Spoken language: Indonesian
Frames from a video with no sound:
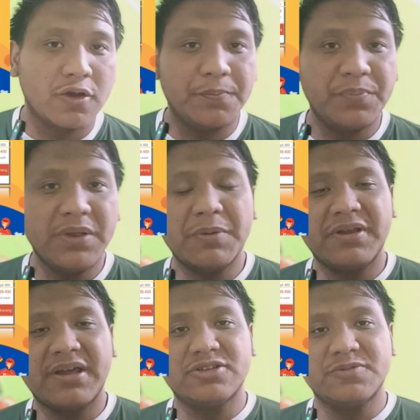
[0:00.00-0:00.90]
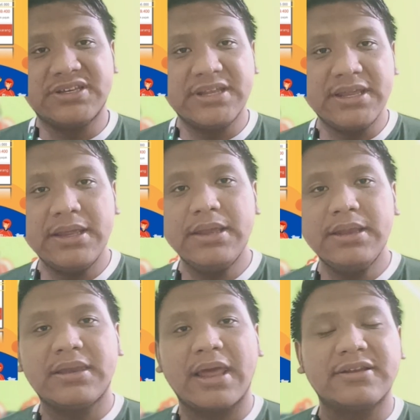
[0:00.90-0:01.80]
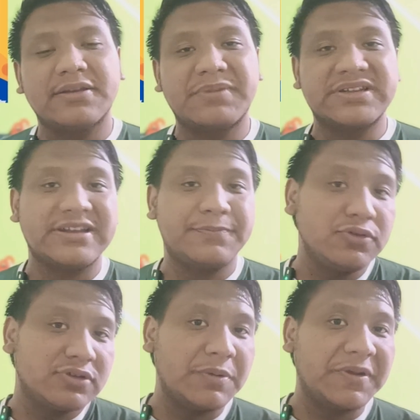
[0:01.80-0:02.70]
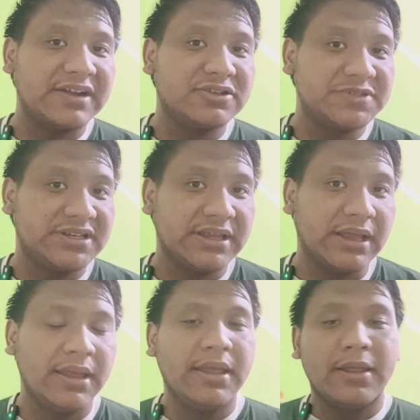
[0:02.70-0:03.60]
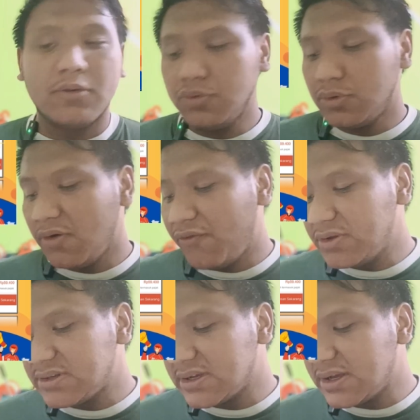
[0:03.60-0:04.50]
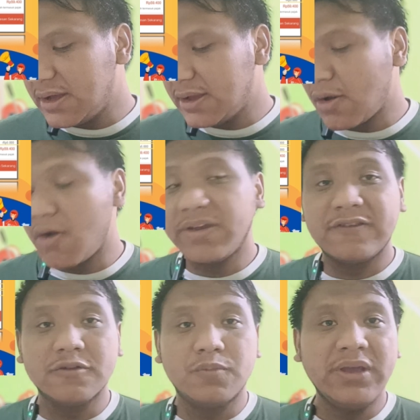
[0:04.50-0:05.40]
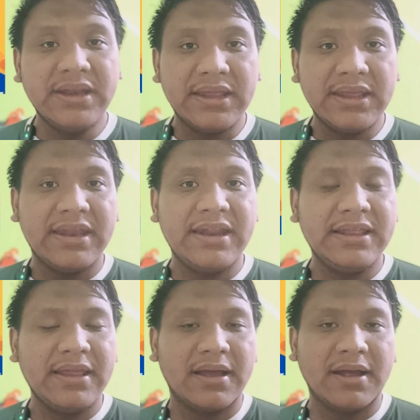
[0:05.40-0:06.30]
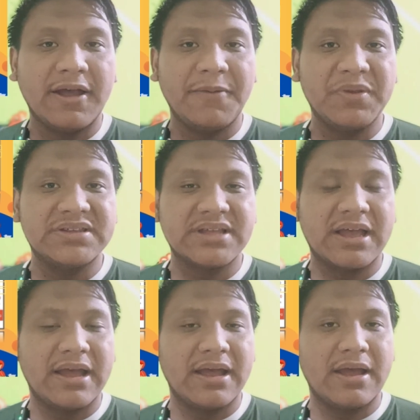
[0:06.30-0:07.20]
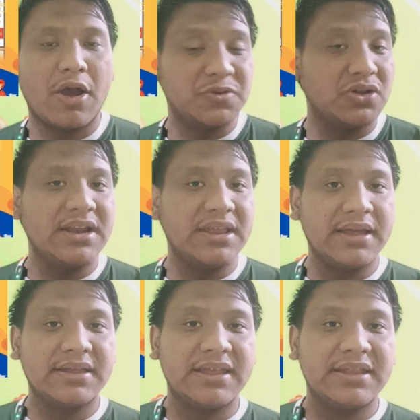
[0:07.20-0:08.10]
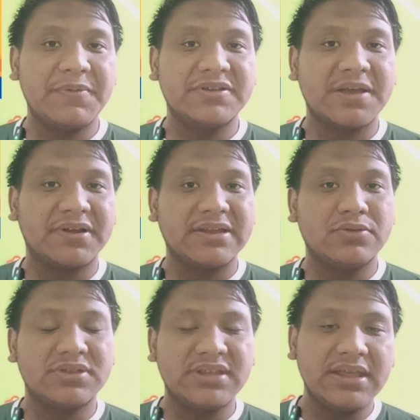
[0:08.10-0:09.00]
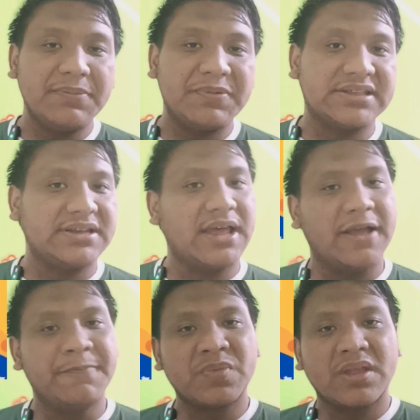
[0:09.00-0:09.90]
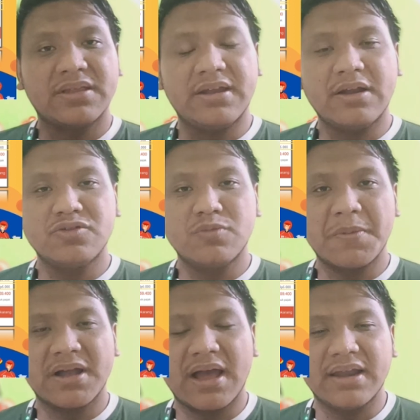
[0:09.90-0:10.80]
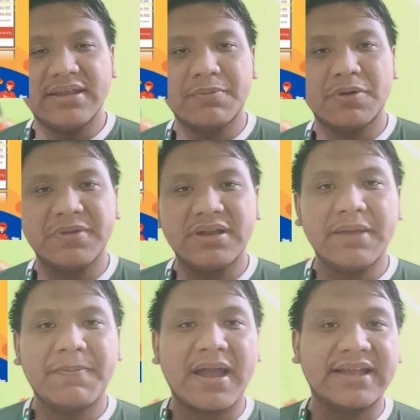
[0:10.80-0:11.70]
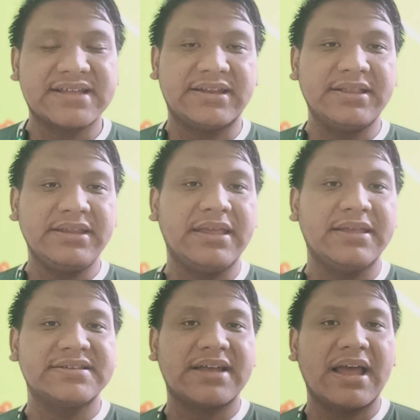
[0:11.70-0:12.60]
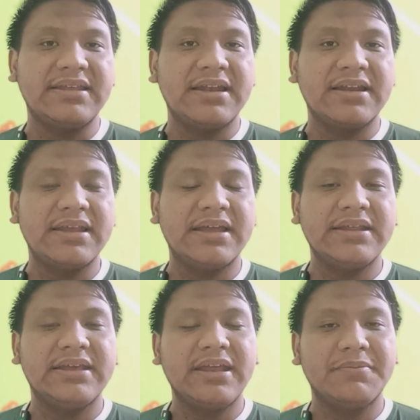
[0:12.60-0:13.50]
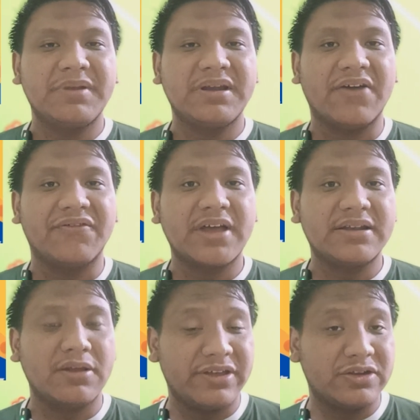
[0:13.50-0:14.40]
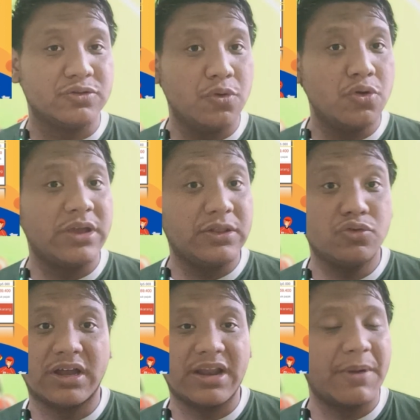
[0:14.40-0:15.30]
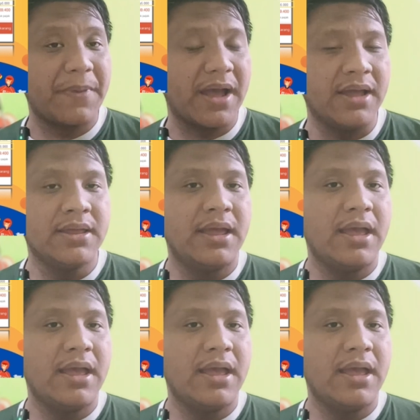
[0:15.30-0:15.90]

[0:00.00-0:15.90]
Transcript: Shopee memberikan subsidi dan merchant pun juga memberikan subsidi. Untuk voucher ongkir jumbo ini, ini uh, bisa opsional ya. Kita bisa mengikuti, bisa tidak. Jadi kalau semua kalian memilih paket standar nih, sekalian kalian ingin mendaftar di ongkir jumbo, itu juga tidak apa-apa.